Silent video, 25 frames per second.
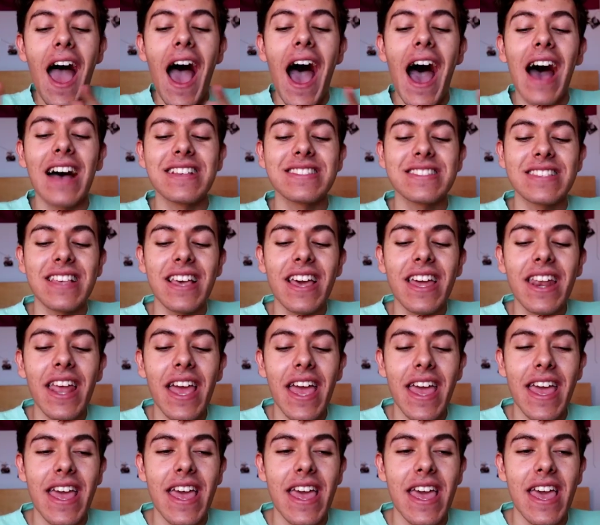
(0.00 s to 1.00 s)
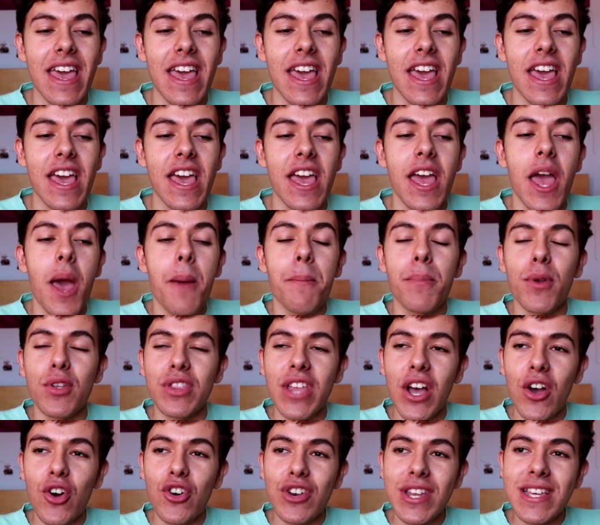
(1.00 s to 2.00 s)
a ser eh,
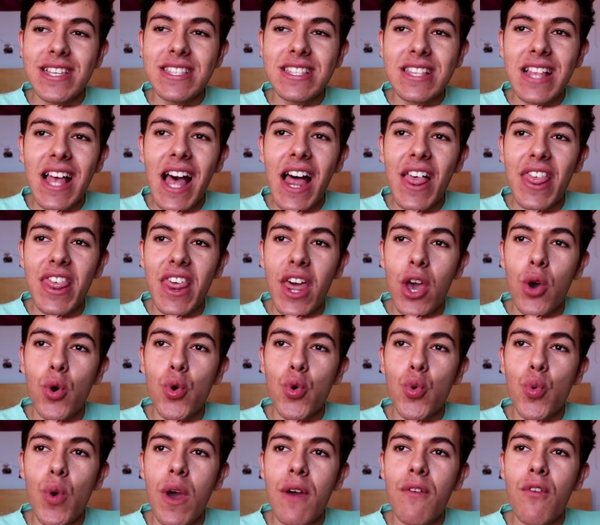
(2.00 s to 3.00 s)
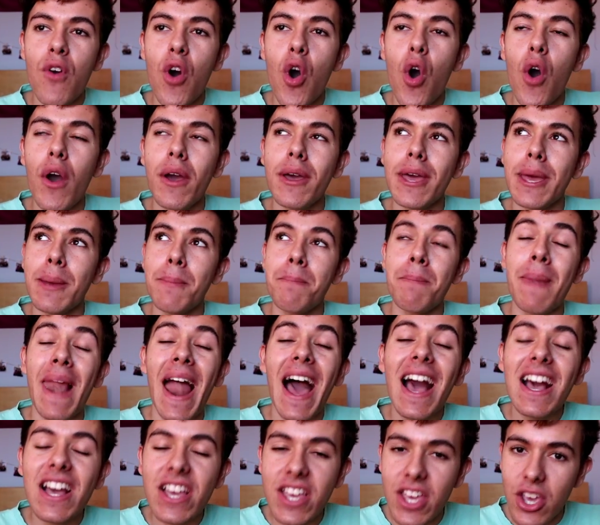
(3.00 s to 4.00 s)
protagonista de un nuevo eh,
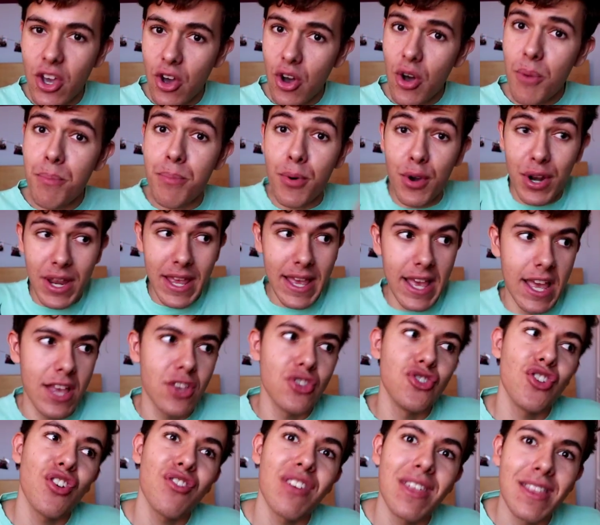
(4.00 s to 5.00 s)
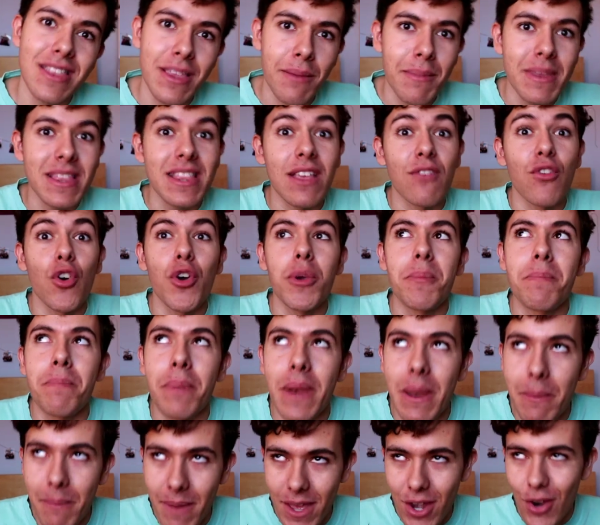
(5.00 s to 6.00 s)
plagio, porque yo evidentemente voy
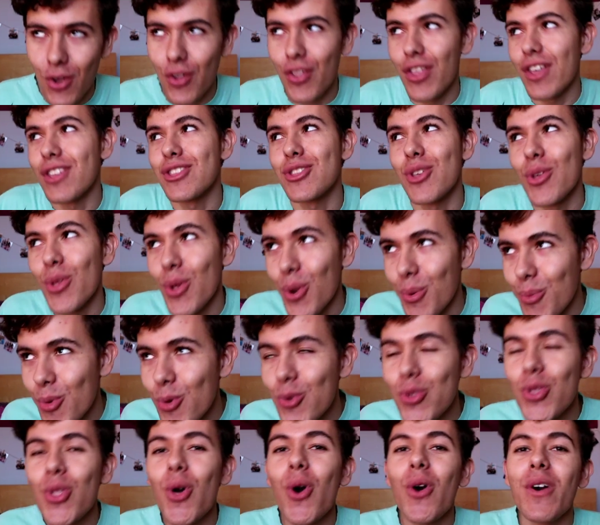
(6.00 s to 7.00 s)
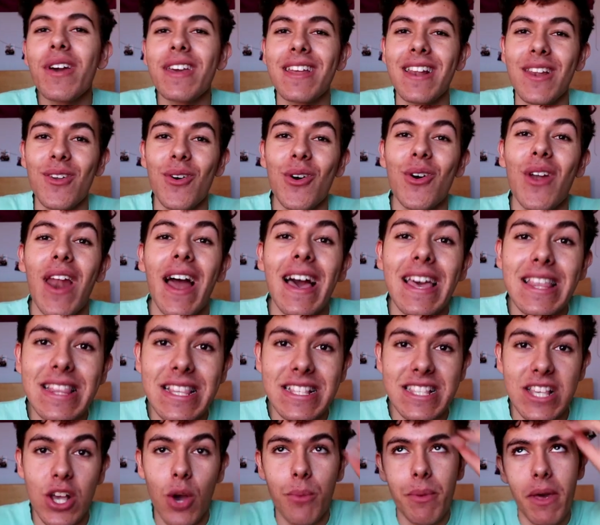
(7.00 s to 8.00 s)
primero de todo el mundo y luego la gente
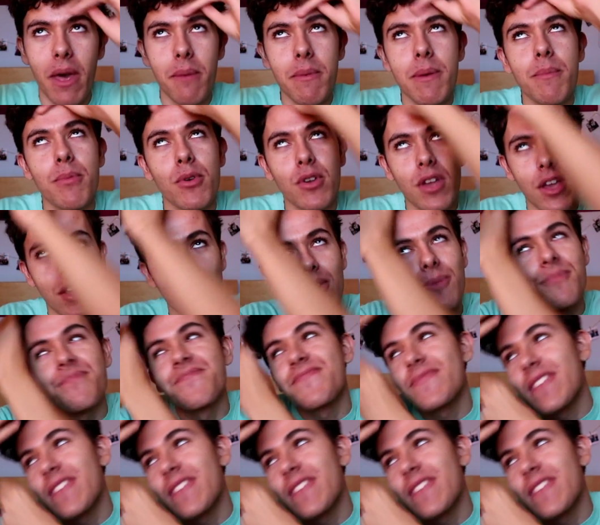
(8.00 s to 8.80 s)
se copia de mí porque yo